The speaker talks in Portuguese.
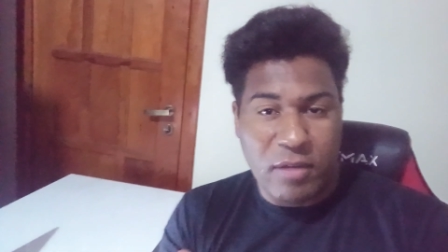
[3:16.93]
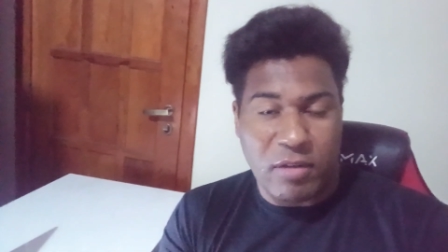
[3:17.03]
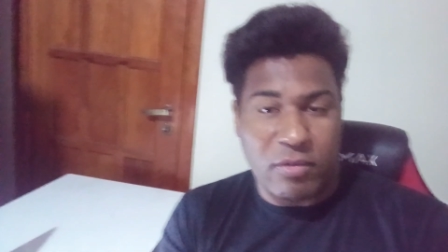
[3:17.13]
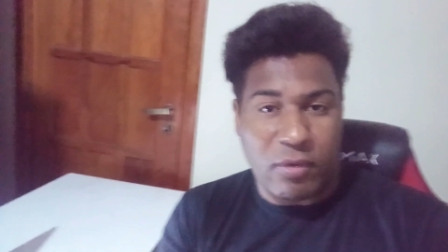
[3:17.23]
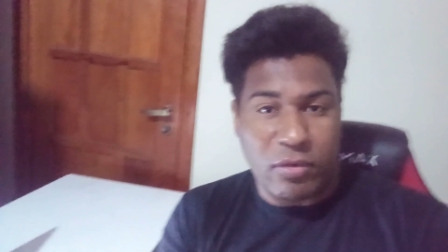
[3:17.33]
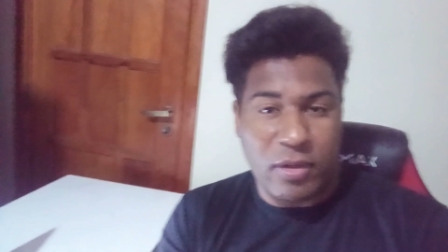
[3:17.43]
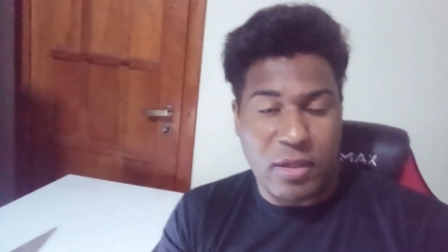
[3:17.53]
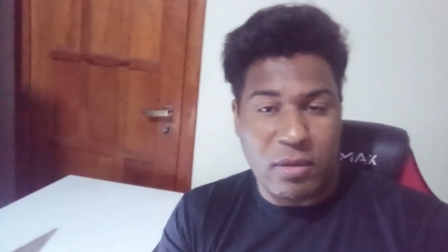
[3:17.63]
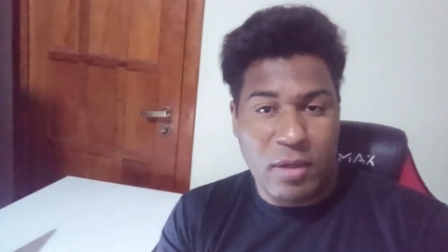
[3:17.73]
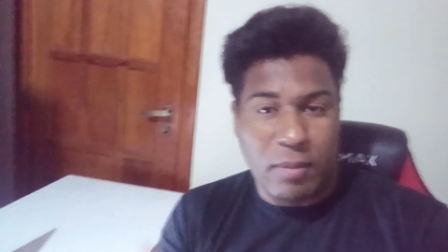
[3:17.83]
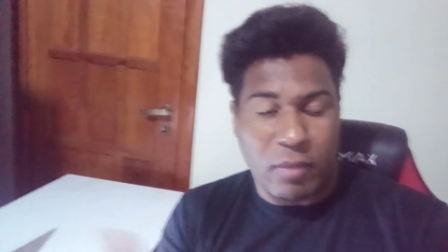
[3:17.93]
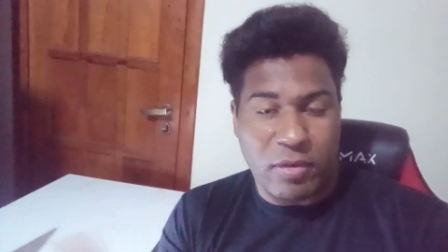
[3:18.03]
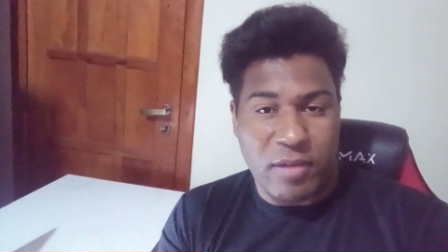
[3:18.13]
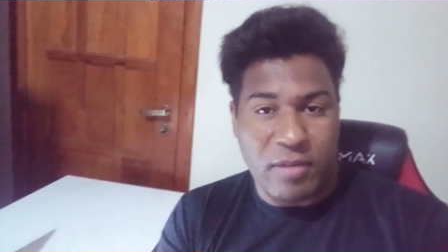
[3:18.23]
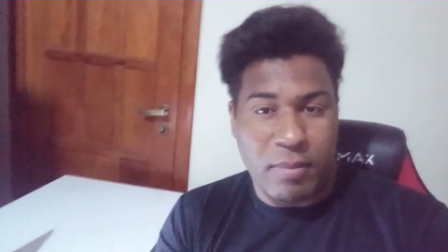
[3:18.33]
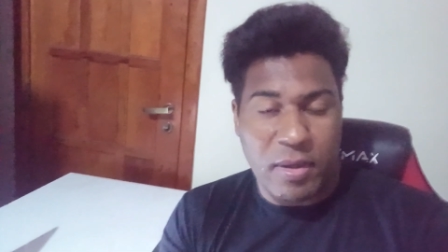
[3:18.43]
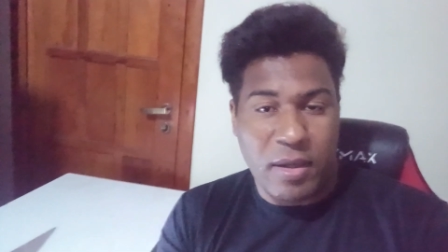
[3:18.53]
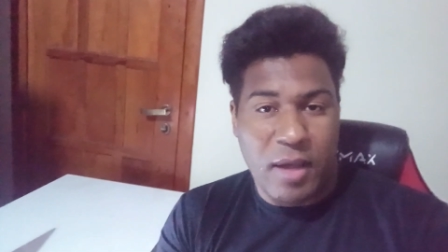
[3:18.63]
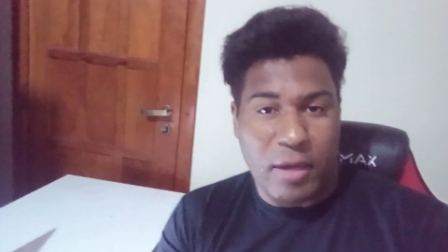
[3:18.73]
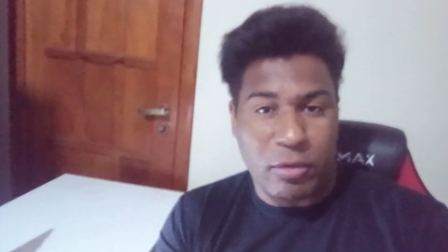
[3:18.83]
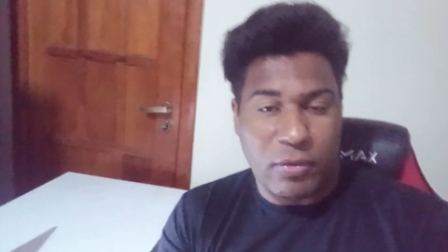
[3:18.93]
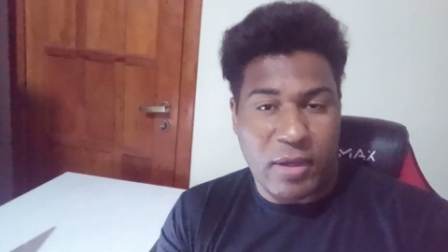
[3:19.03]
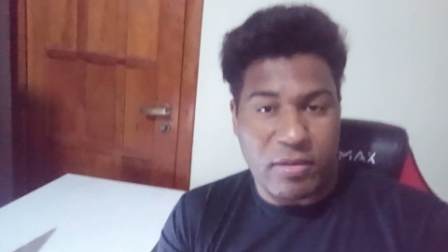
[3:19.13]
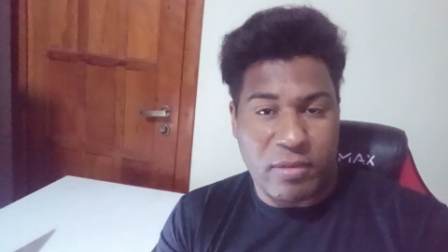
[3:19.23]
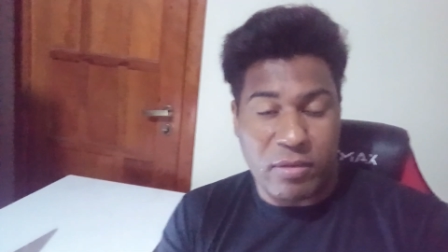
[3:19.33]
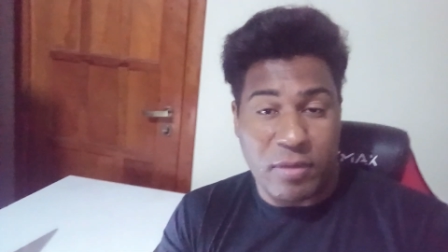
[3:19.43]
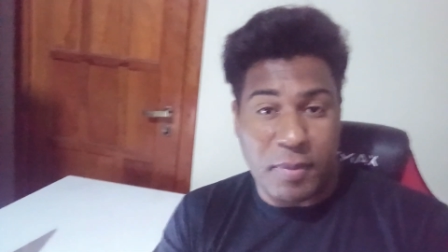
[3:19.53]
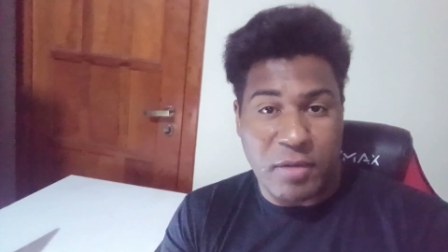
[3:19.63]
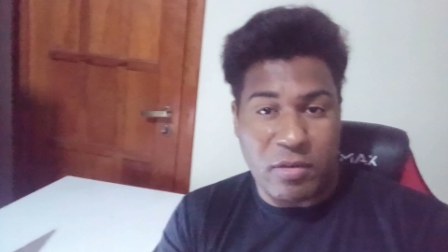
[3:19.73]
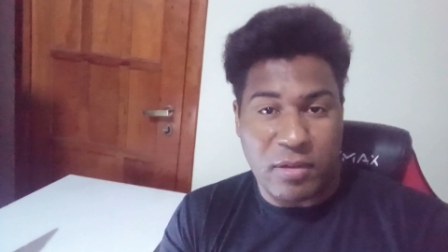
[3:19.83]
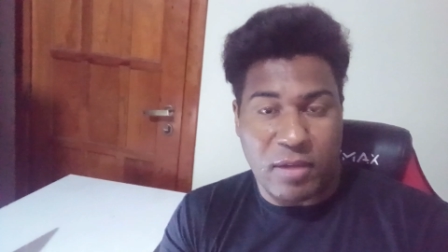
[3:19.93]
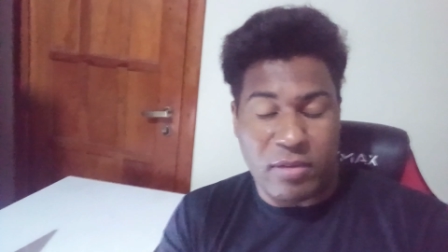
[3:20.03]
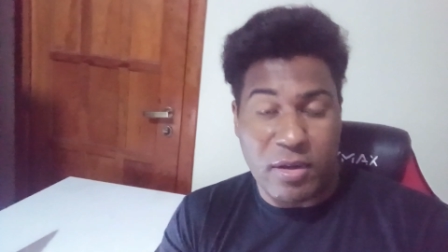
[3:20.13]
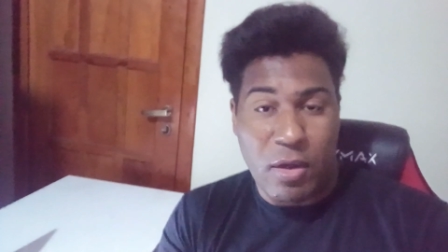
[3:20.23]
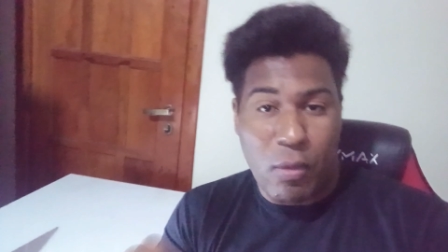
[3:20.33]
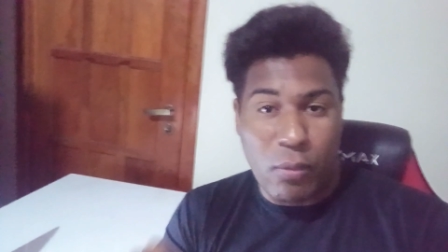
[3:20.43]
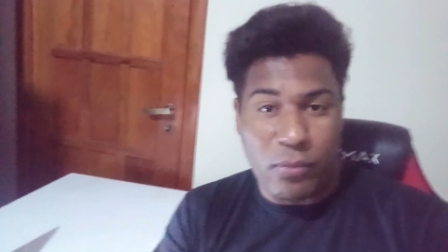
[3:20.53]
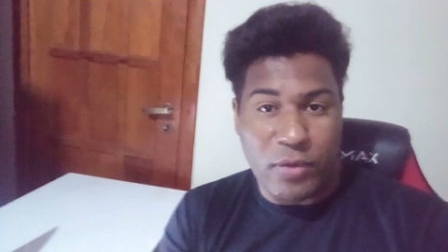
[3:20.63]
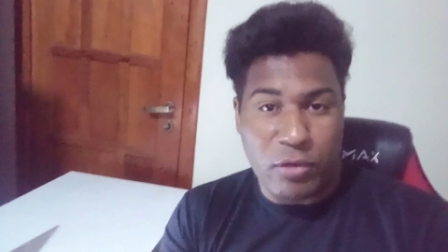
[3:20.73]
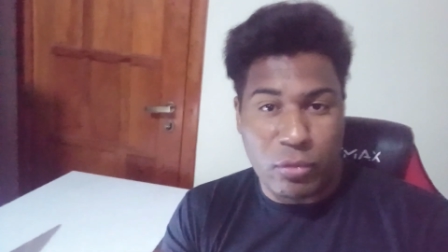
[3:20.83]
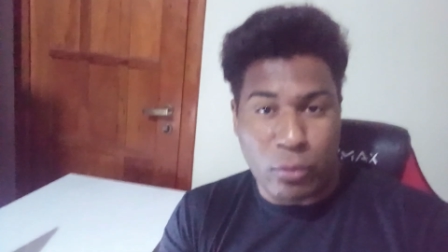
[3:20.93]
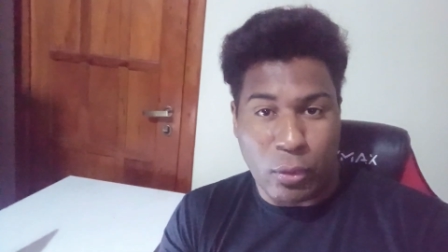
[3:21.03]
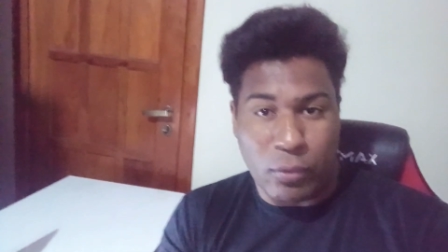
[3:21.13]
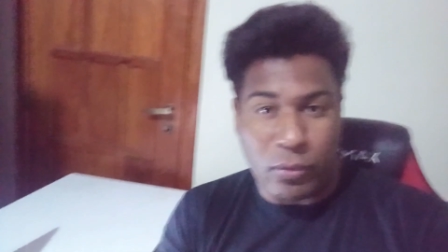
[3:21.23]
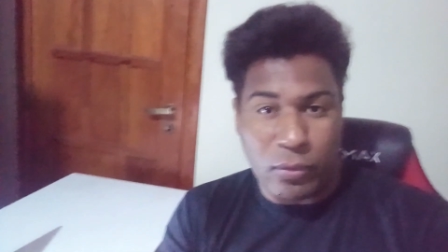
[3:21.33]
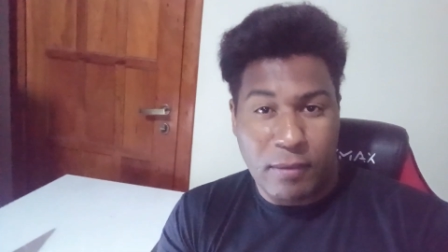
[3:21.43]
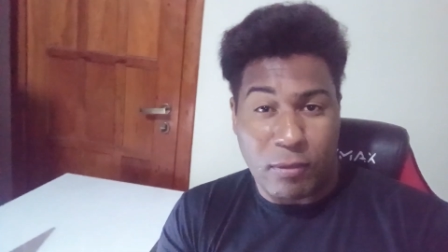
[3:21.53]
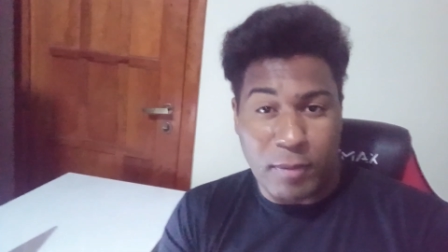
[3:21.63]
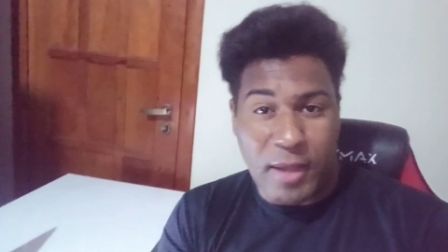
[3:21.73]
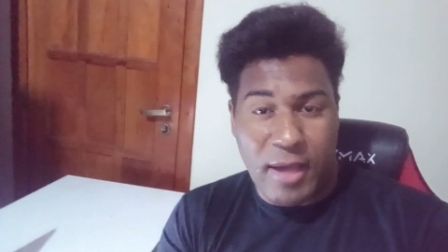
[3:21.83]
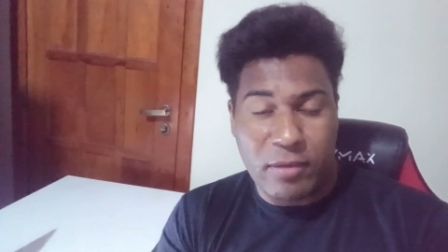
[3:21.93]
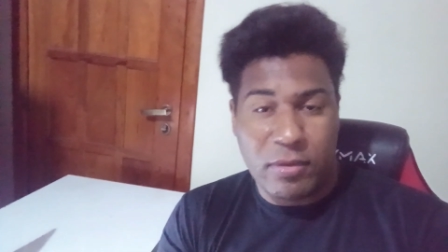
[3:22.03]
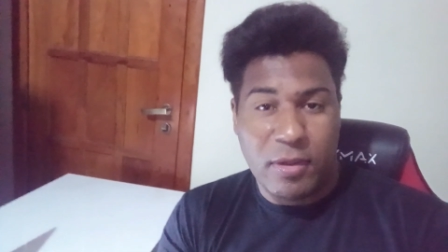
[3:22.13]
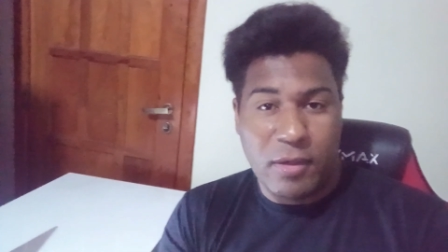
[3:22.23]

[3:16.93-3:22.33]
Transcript: de ativar o sininho para você receber a notificação sempre que a gente trazer um vídeo novo. Combinado?